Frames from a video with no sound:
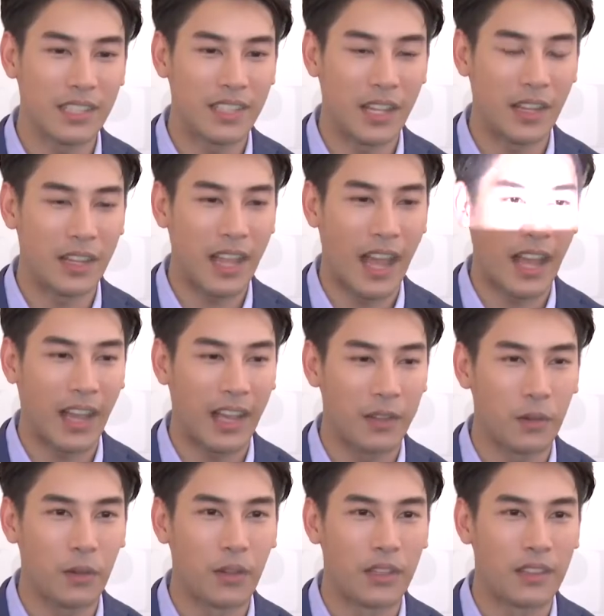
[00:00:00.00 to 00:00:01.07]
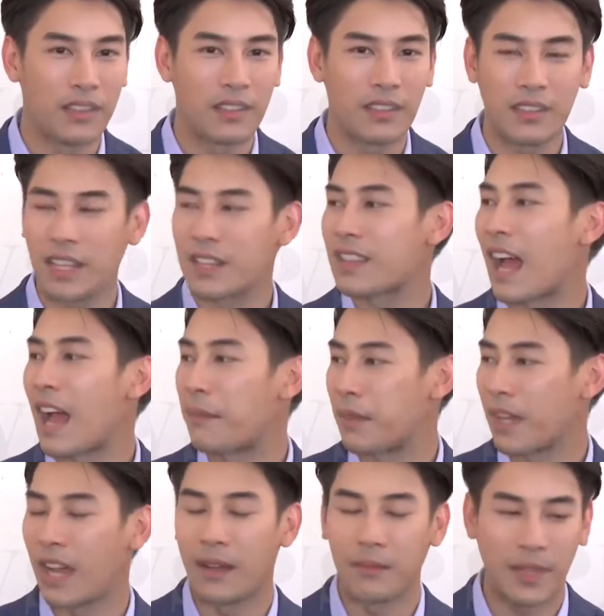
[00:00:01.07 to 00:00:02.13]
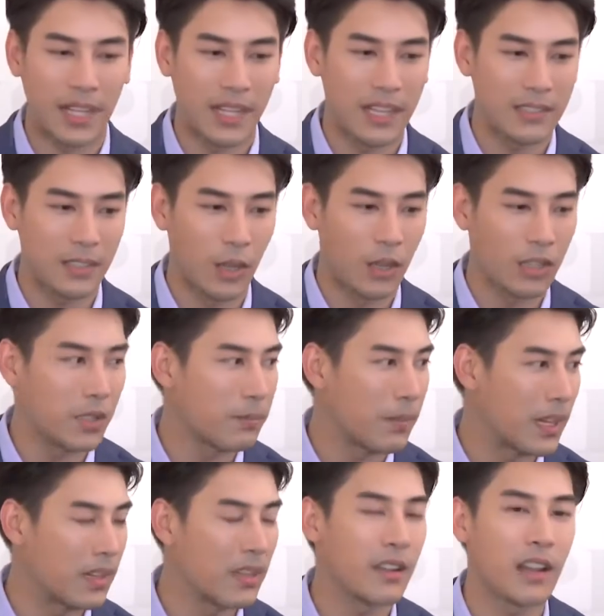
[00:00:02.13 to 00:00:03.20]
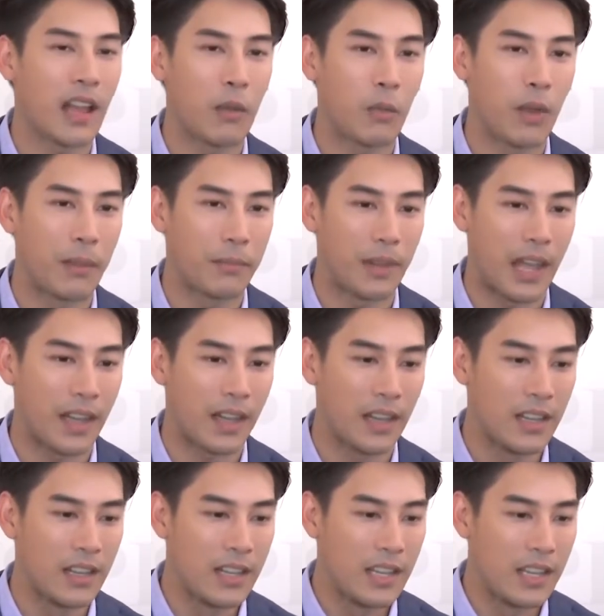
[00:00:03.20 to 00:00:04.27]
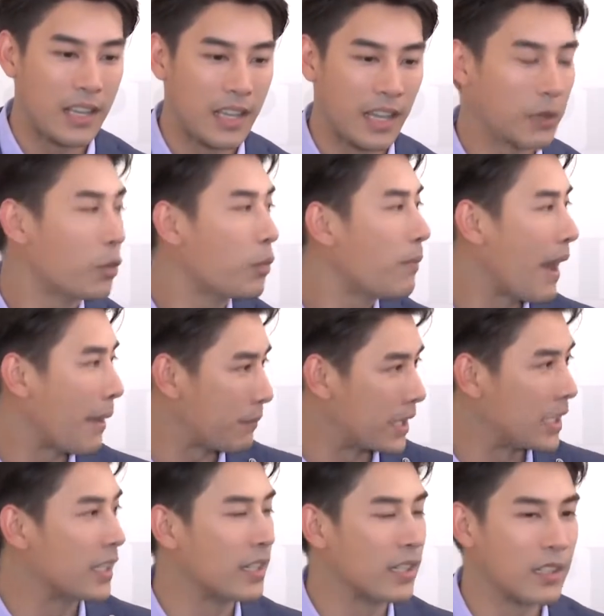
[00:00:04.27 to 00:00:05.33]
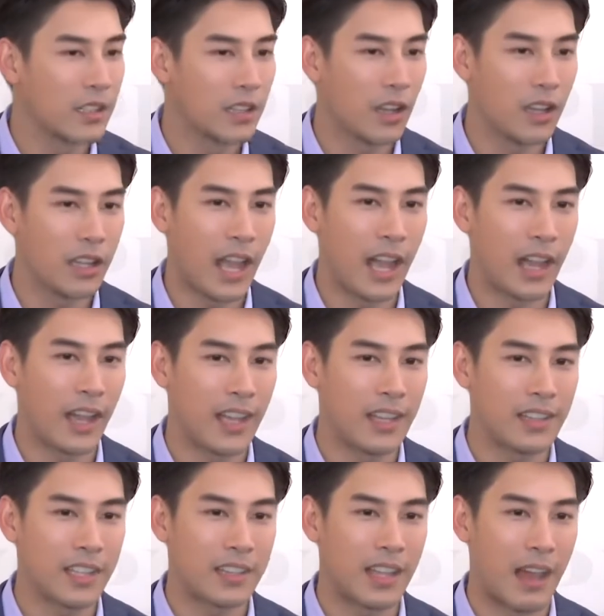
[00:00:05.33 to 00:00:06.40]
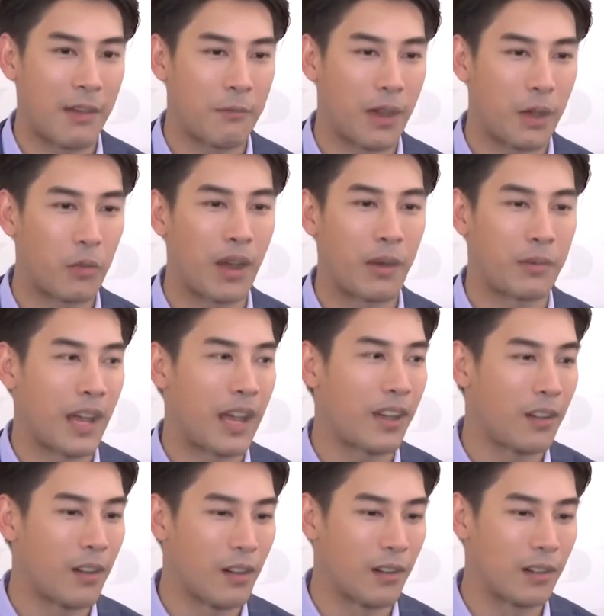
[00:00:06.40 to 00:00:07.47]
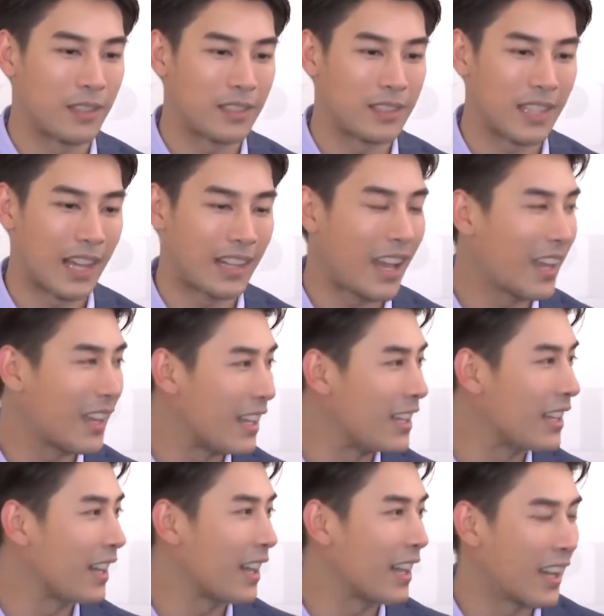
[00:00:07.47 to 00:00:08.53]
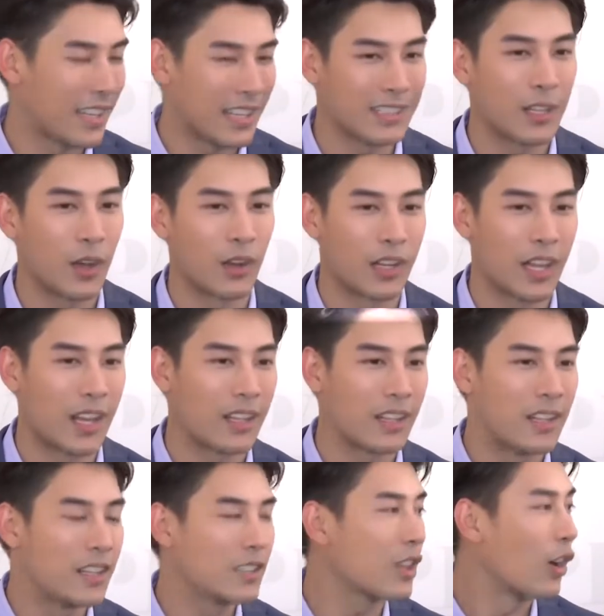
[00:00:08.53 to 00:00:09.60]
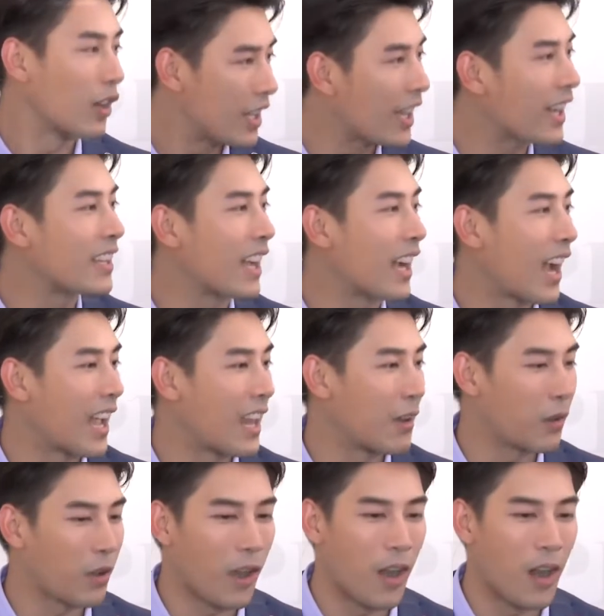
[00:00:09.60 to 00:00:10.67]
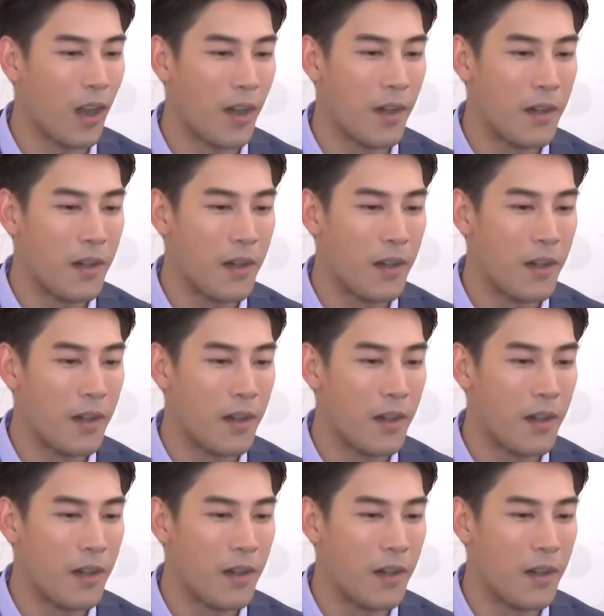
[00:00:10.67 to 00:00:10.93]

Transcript: จริง ๆ ก็อยากให้ทุกคนติดตามนะครับ นาคีสองก็จะเป็นเรื่องราวความรักอีกรูปแบบหนึ่งก็อยากให้ติดตามว่าความรักของทั้งนาคีหนึ่งและนาคีสองเนี่ยต่อเนื่องกันยังไง แล้วก็